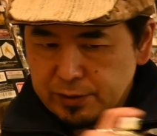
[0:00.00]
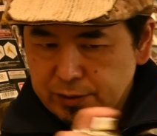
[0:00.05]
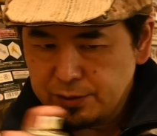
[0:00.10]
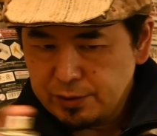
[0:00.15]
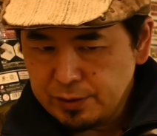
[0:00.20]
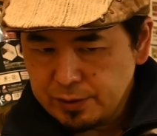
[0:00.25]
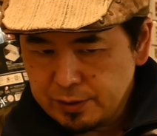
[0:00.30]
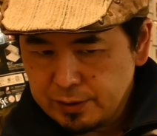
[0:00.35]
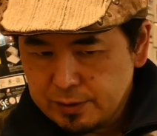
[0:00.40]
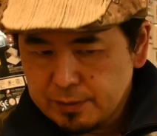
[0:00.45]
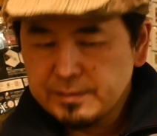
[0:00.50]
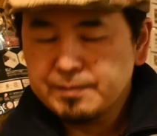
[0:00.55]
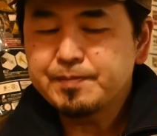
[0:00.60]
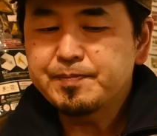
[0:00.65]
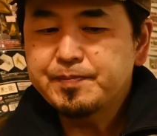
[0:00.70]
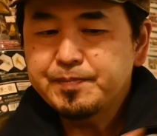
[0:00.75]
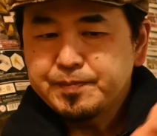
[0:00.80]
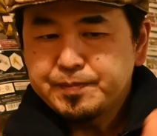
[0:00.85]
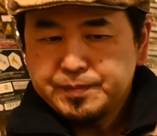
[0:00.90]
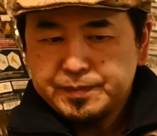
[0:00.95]
グッ
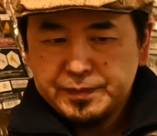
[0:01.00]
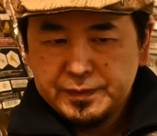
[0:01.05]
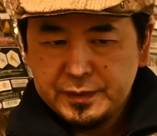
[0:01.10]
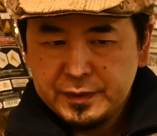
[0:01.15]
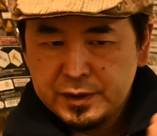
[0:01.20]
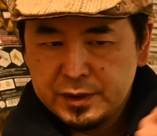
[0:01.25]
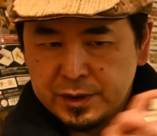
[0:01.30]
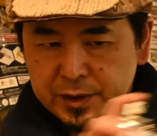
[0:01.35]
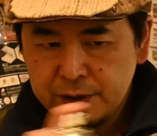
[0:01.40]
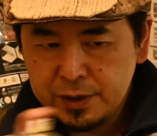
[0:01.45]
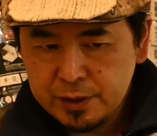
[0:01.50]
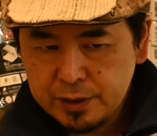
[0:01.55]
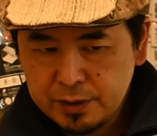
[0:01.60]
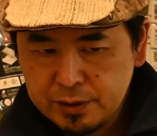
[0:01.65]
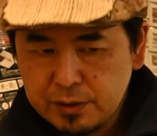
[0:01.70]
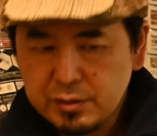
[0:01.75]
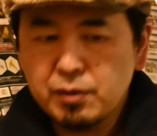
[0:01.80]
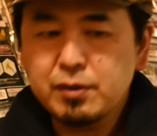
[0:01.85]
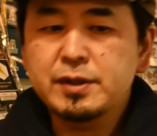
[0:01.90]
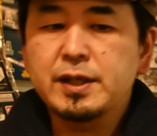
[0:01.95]
グッ
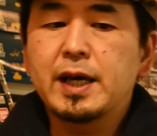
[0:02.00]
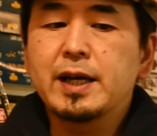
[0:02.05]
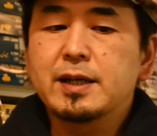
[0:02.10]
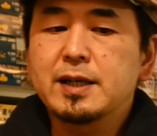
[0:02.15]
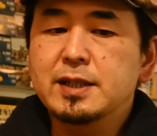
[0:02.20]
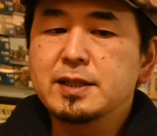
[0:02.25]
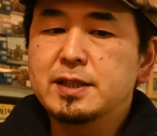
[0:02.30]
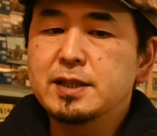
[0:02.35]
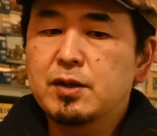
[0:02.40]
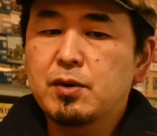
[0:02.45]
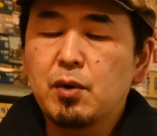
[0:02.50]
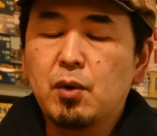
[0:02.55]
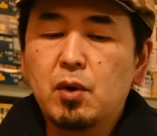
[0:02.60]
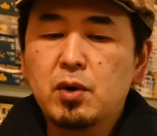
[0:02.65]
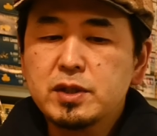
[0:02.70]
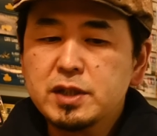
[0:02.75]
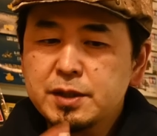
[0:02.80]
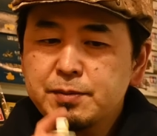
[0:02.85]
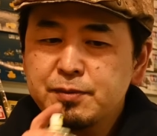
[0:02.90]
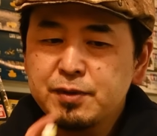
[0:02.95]
と押さえる感じでこ
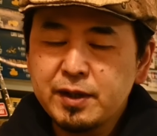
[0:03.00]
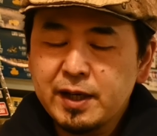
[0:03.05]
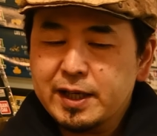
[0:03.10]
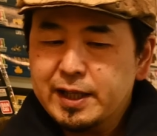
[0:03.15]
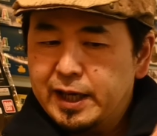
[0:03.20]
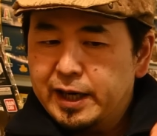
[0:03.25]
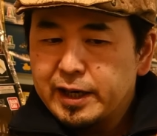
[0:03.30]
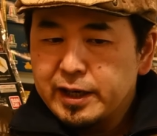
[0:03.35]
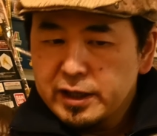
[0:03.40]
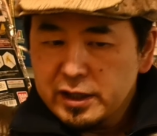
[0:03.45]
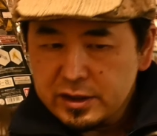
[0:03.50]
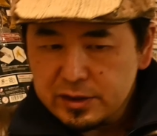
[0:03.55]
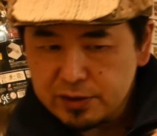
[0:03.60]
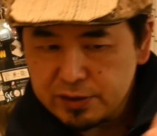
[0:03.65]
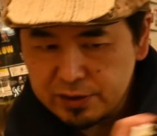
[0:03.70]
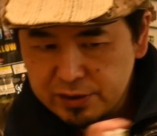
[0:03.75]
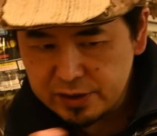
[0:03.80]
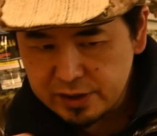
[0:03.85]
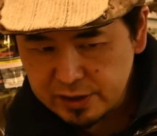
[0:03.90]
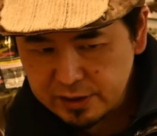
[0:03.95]
う自分の中で、ね、
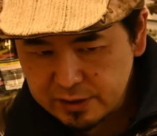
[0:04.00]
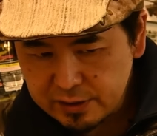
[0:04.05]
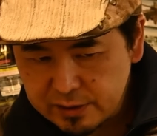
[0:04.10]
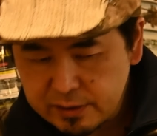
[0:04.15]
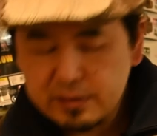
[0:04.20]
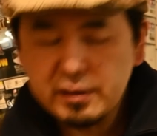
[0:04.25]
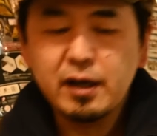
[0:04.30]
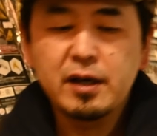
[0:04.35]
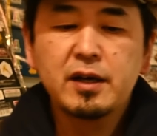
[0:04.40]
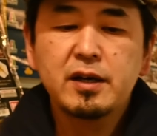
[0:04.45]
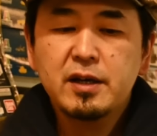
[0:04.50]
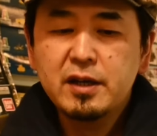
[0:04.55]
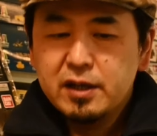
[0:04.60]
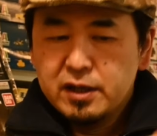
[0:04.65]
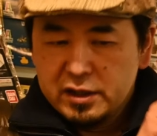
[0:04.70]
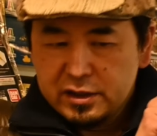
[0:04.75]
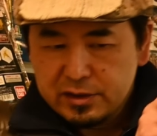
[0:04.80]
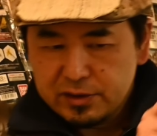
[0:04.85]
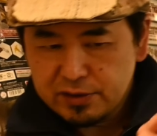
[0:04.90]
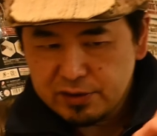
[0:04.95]
グッ
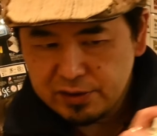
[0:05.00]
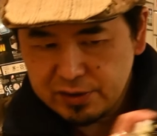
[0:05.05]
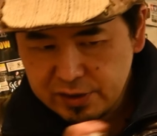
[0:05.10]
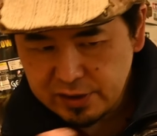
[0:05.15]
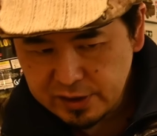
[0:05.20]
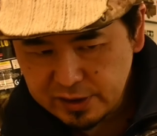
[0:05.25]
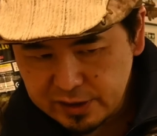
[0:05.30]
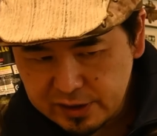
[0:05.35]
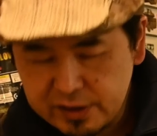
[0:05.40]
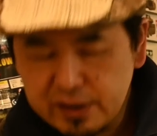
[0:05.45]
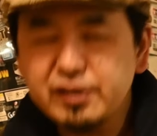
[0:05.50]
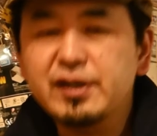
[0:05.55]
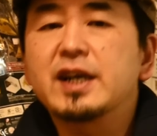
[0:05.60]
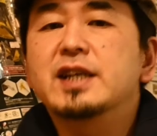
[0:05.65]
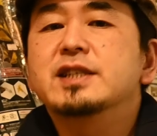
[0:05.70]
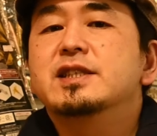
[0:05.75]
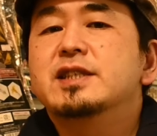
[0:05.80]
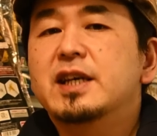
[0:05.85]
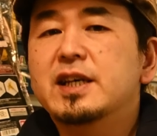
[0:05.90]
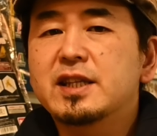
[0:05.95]
グッっていう
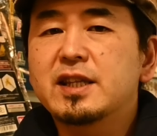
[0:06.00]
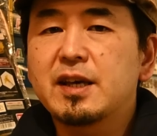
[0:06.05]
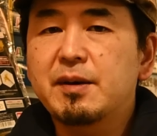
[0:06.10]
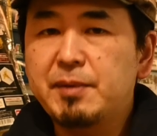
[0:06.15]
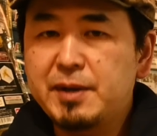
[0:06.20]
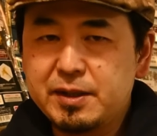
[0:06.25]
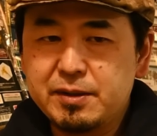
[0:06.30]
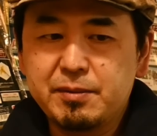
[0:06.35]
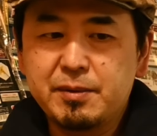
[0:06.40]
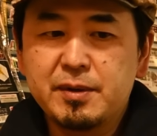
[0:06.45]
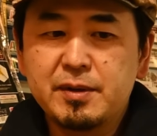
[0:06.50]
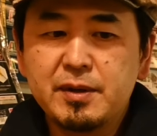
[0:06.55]
感じでやっていけばいいと